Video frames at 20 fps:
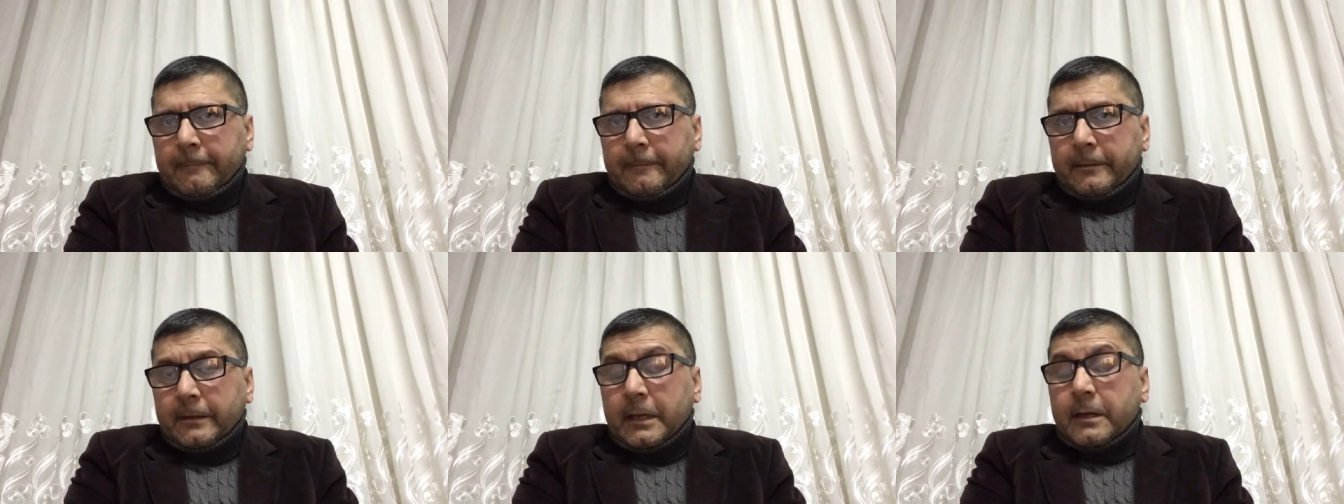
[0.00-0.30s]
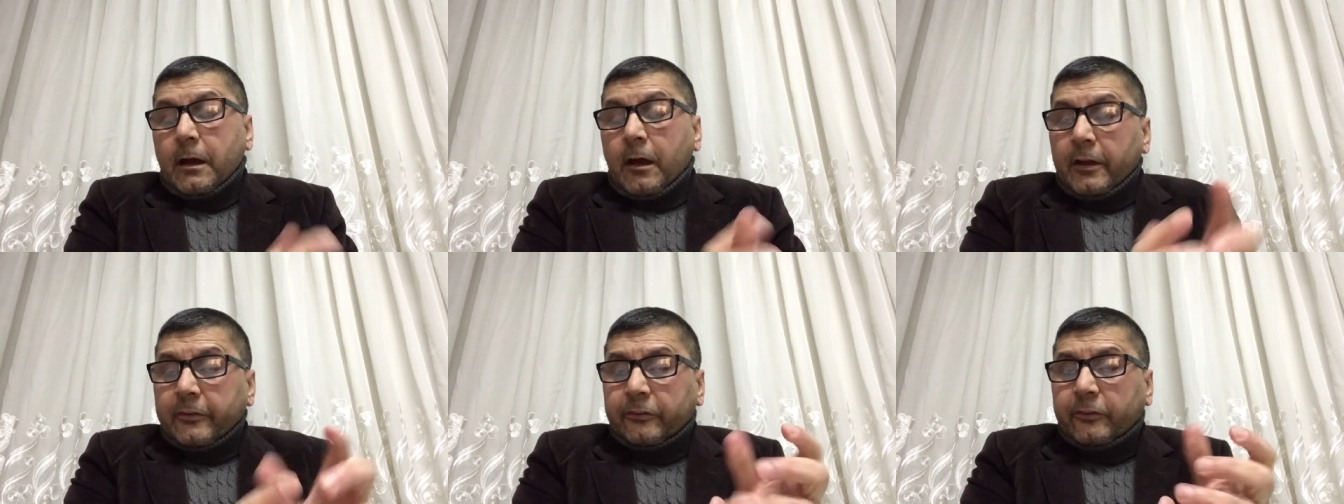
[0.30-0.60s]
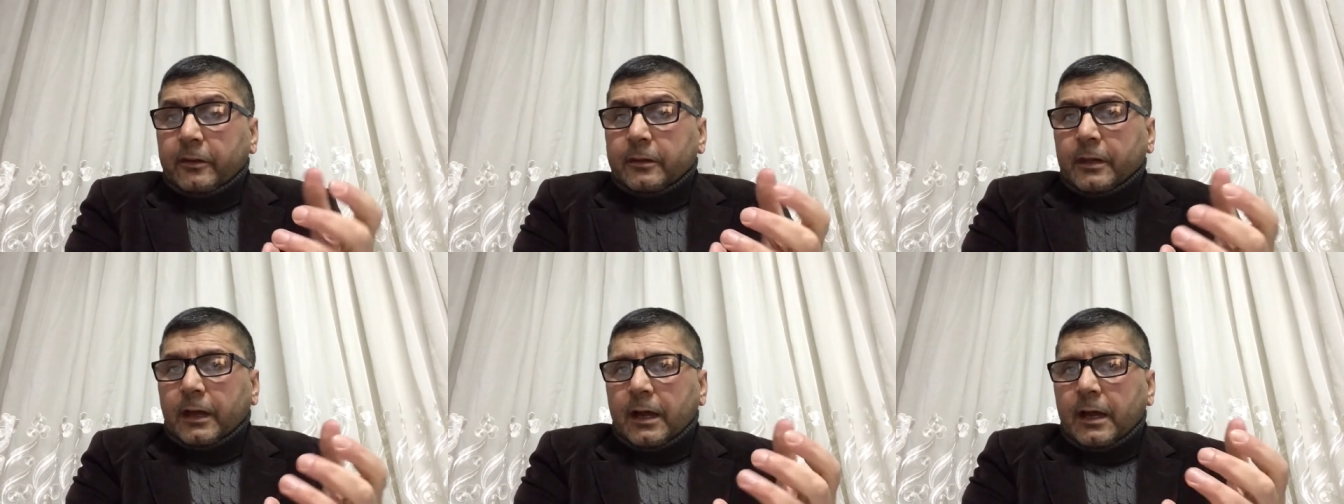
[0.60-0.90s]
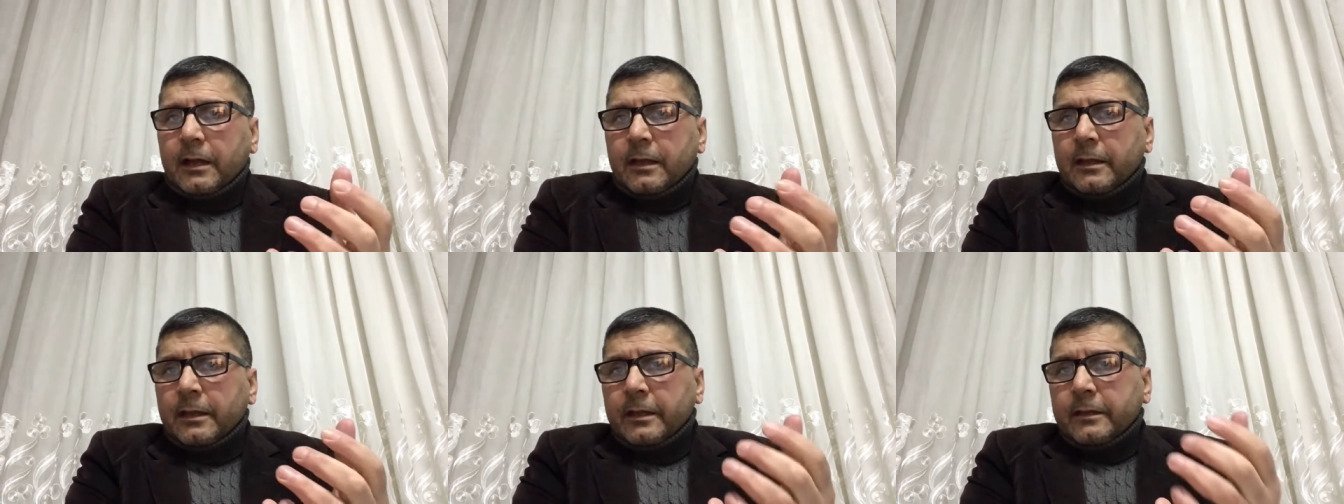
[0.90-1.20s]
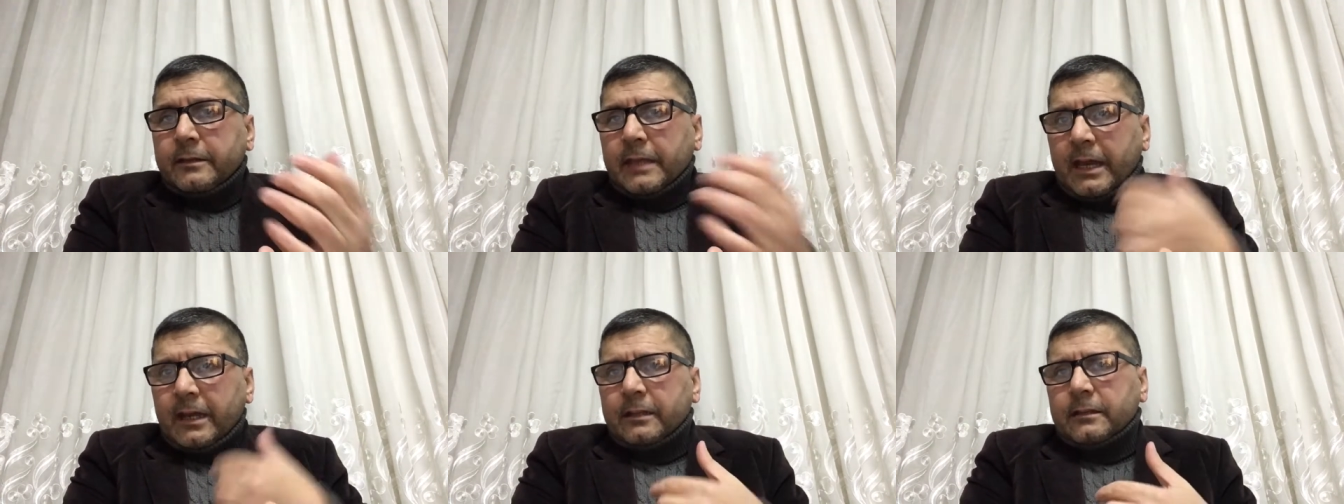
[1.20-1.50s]
Yani aslında
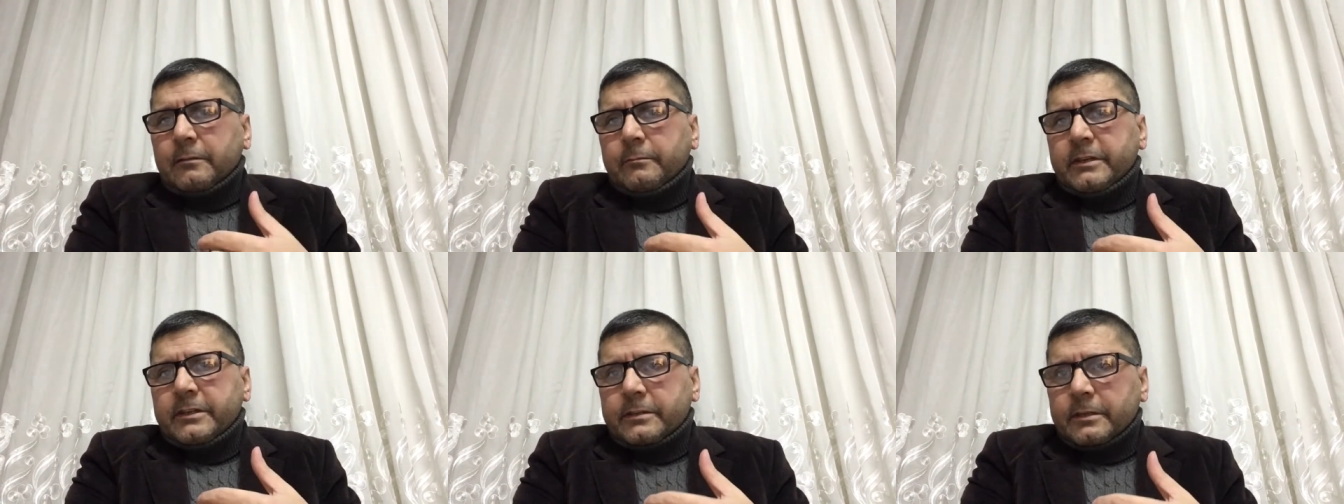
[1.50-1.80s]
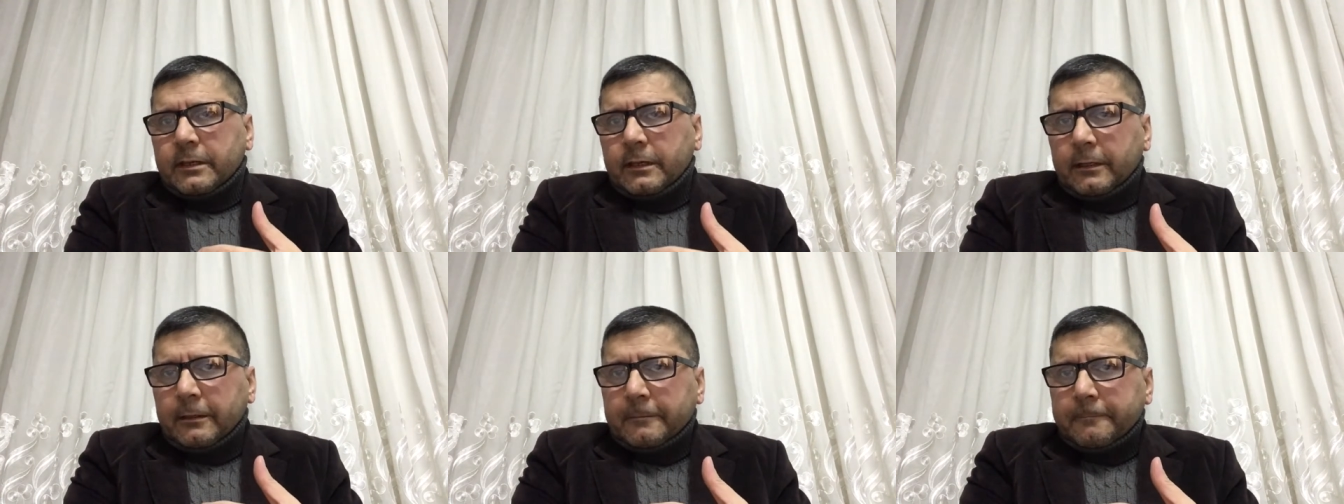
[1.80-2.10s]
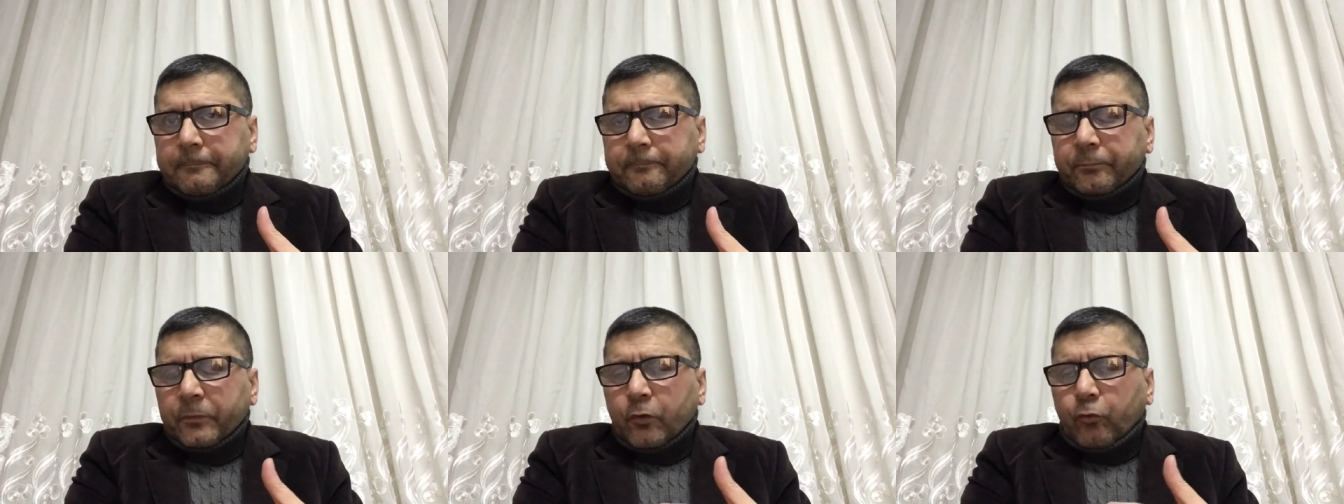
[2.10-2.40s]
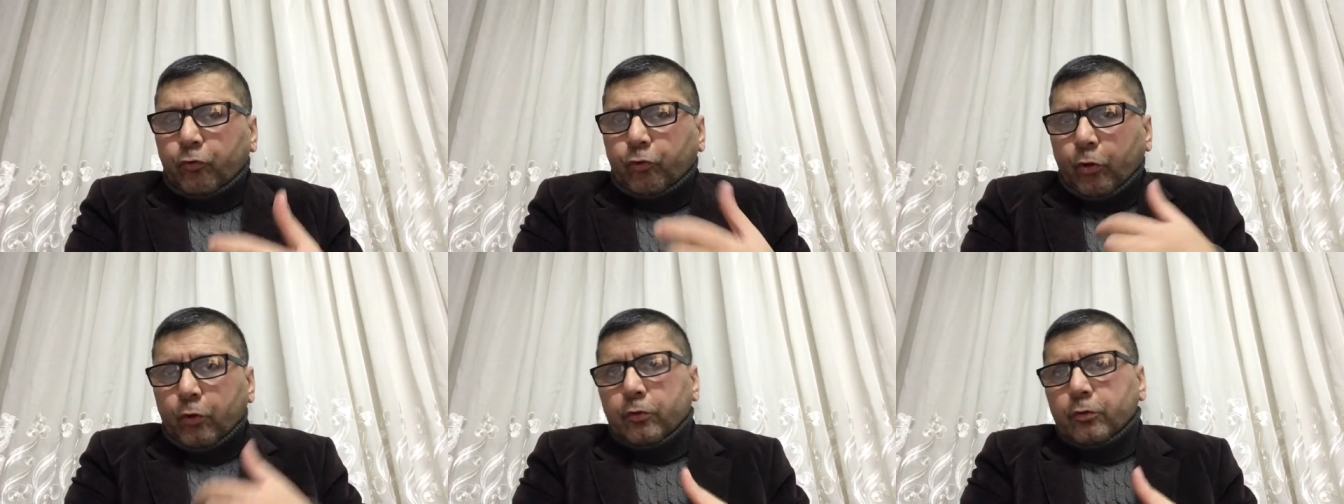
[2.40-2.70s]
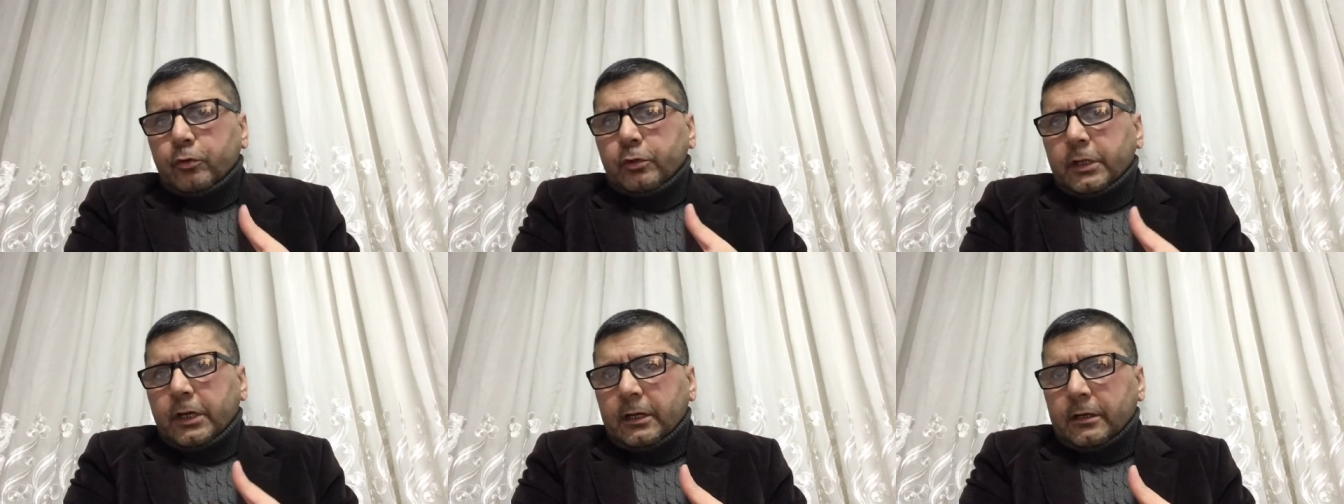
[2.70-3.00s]
derdimizi,
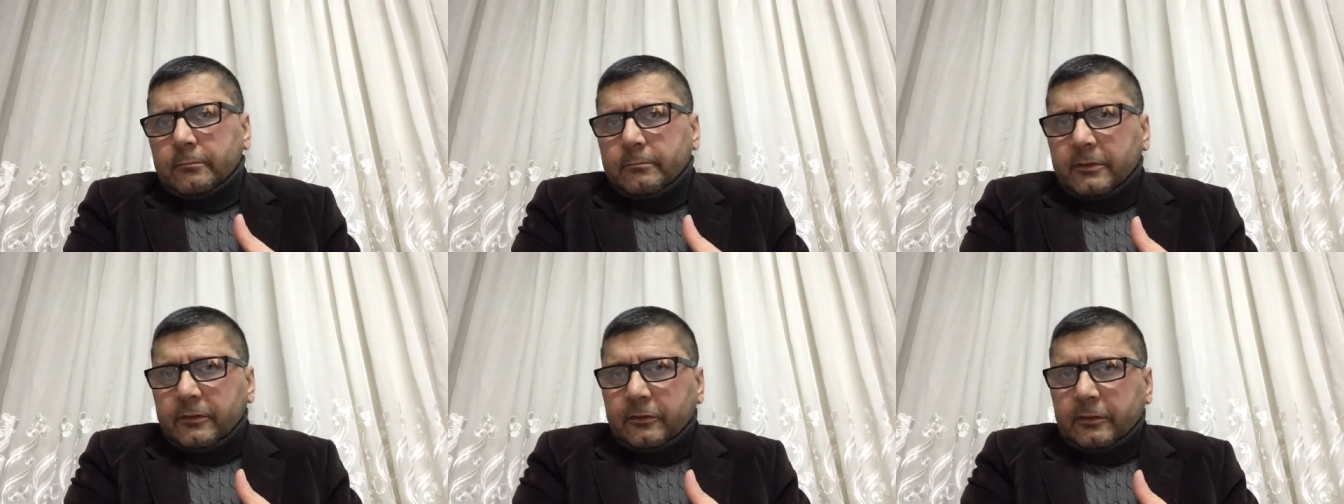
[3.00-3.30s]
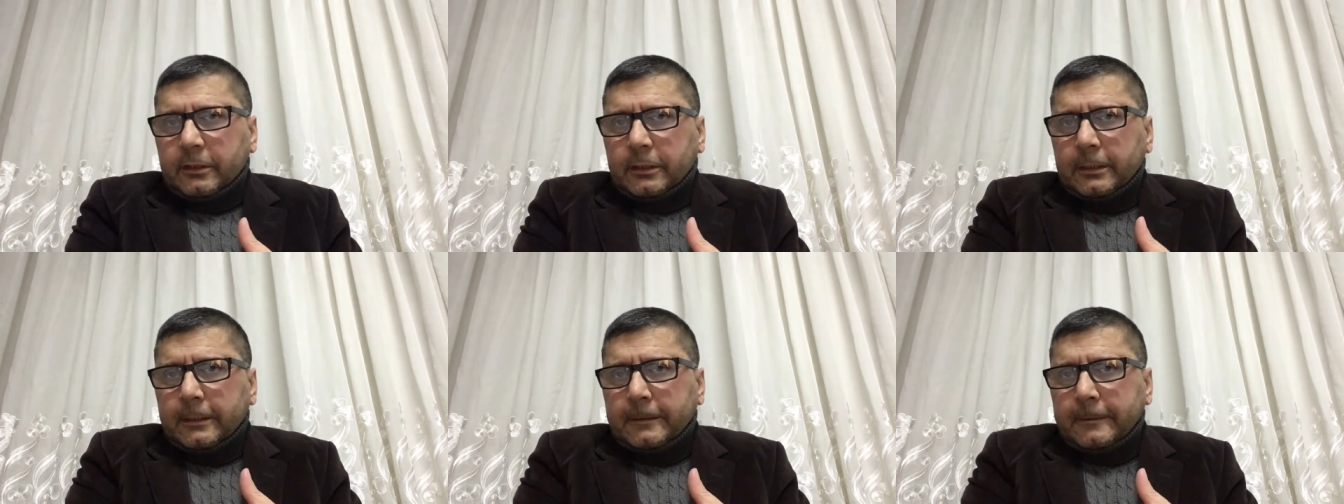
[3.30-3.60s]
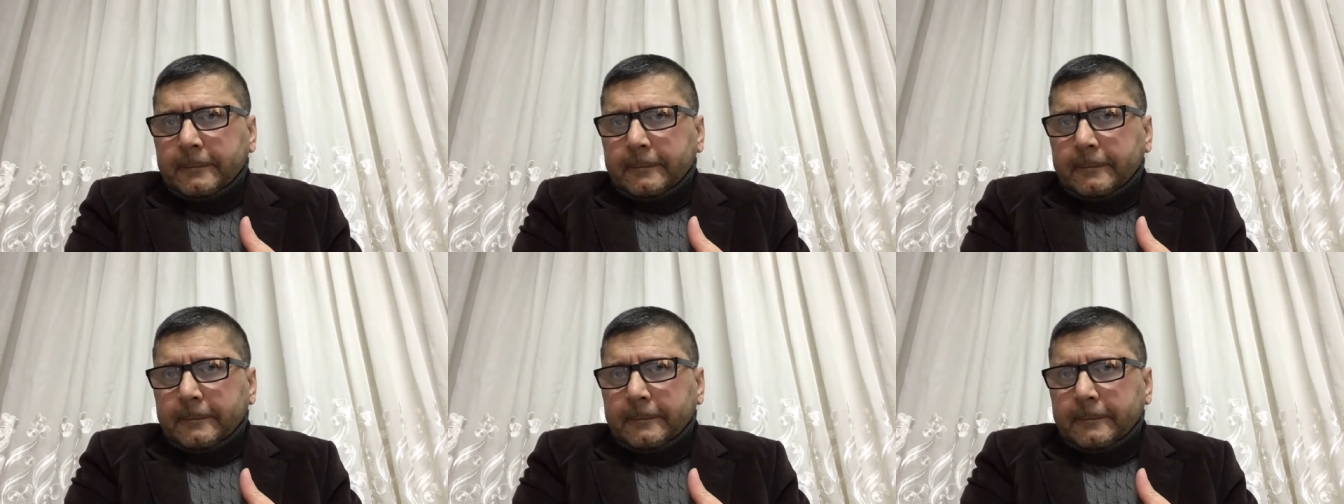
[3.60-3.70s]
sorunlarımızı,